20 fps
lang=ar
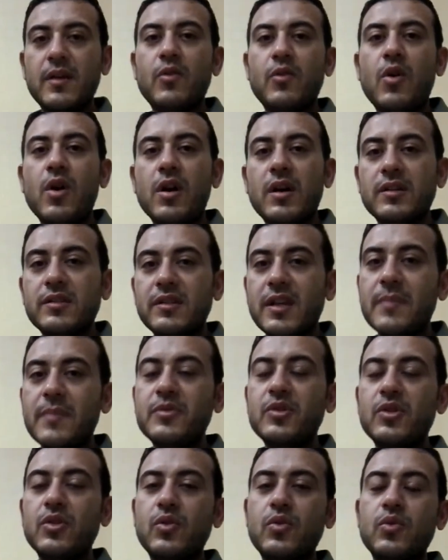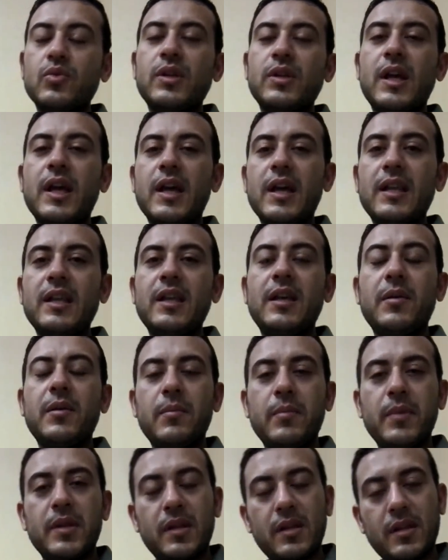واقي الشمس يكون خالي
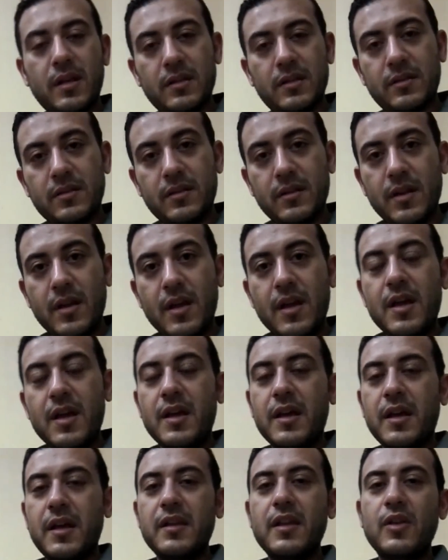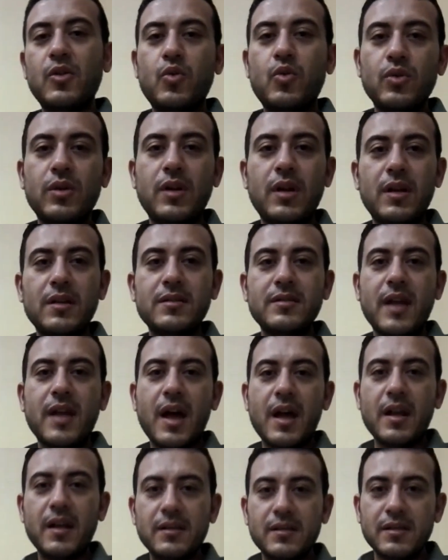من العطر كده نكون خلصنا
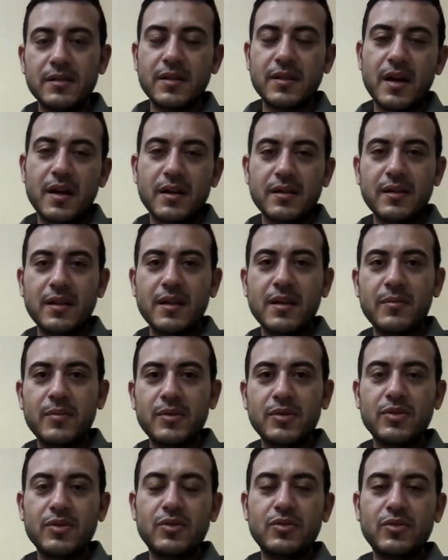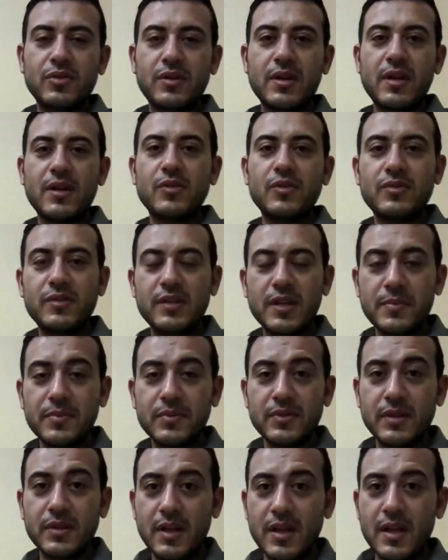حلقه النهارده من دكتور كارلوس
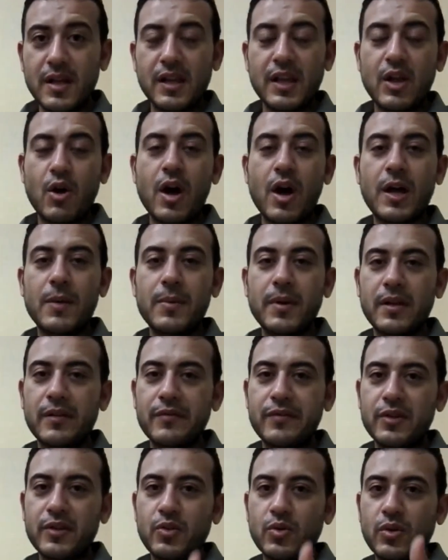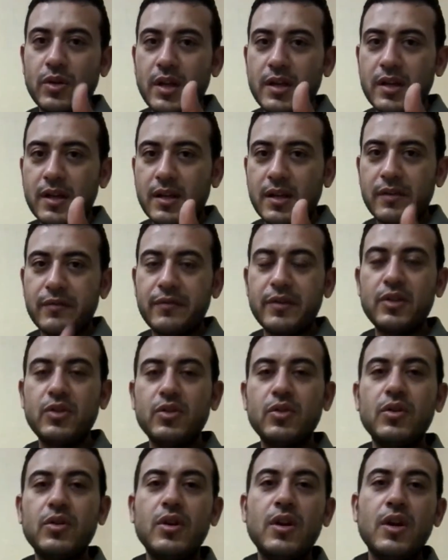تيبس لو عجبك الفيديو لايك
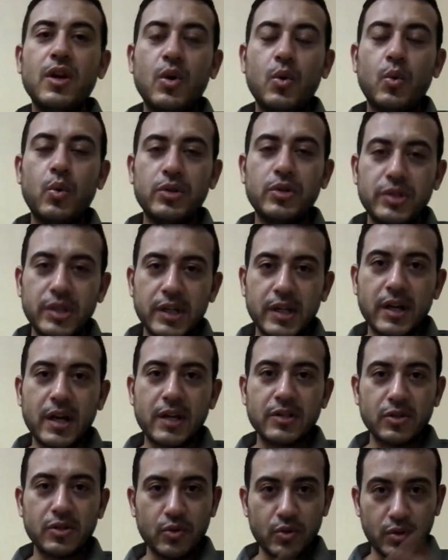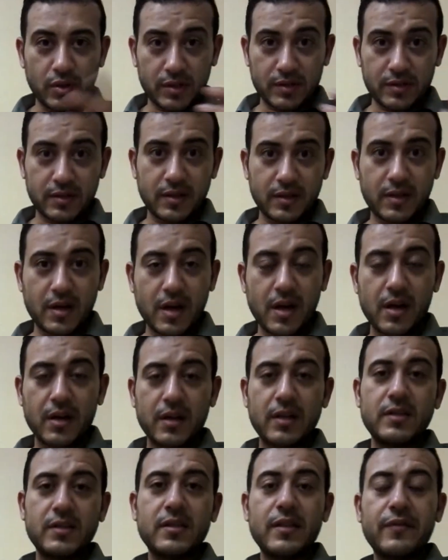للفيديو وشير عشان كل
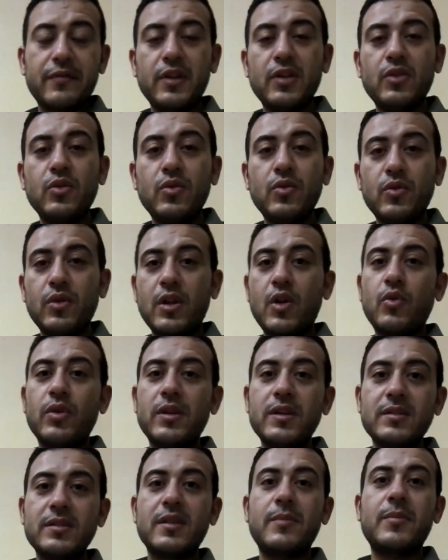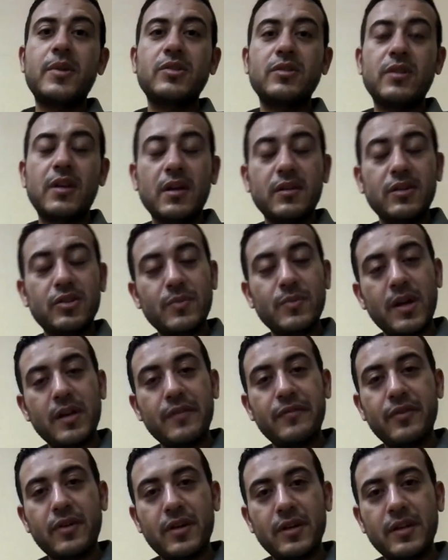اصدقائك يستفيدوا ولو لسه ما اشتركتش معانا
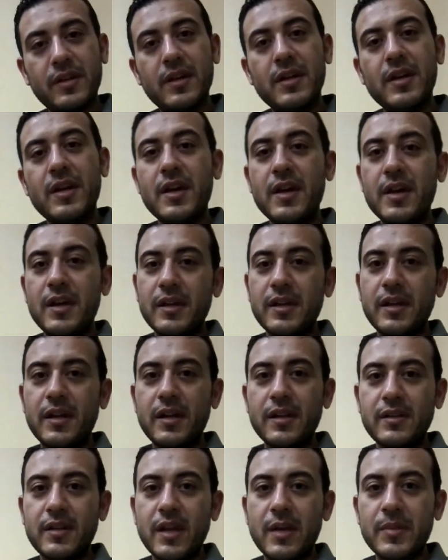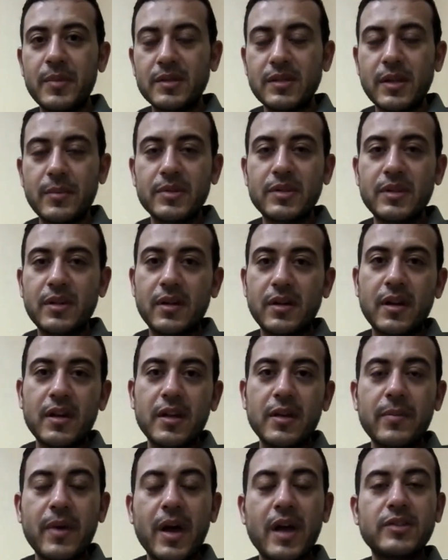في القناه يا ريت تعمل
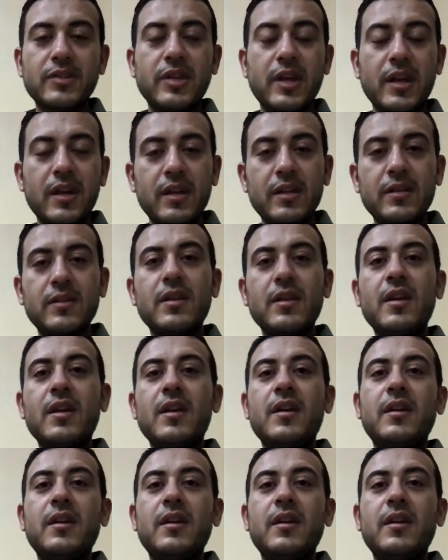سبسكرايب عشان